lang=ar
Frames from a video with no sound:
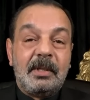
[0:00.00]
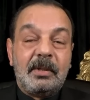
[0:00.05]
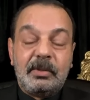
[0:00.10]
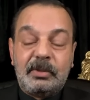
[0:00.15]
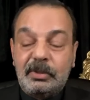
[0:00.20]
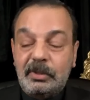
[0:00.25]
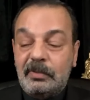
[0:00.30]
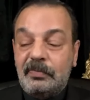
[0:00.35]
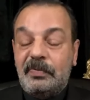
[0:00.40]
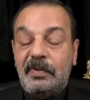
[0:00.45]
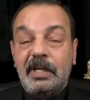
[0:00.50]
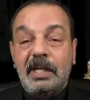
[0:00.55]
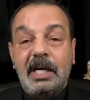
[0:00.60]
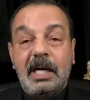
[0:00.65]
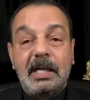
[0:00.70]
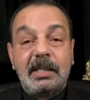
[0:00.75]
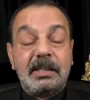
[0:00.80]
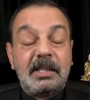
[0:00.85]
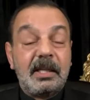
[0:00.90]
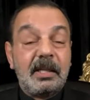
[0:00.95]
وشوفي
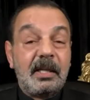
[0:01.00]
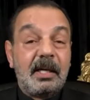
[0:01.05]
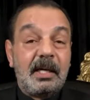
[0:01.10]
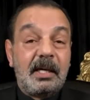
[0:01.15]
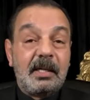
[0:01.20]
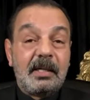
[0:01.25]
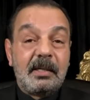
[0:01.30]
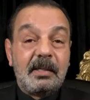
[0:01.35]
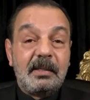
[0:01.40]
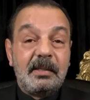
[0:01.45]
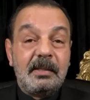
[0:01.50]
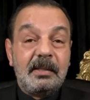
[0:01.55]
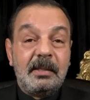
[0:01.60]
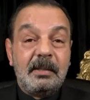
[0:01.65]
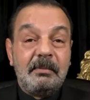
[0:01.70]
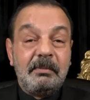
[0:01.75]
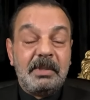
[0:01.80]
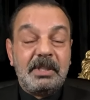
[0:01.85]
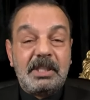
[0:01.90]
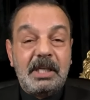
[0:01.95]
يا انتظار
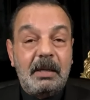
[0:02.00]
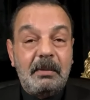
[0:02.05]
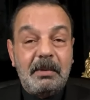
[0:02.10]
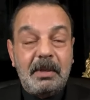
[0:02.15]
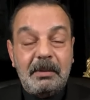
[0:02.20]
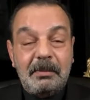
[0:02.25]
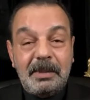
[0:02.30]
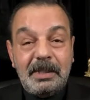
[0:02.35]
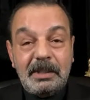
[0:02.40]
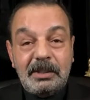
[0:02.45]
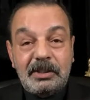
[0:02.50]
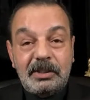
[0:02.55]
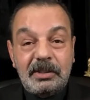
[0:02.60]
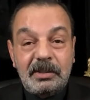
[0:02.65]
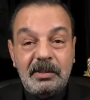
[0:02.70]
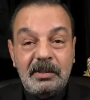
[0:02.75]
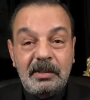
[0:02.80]
بسببك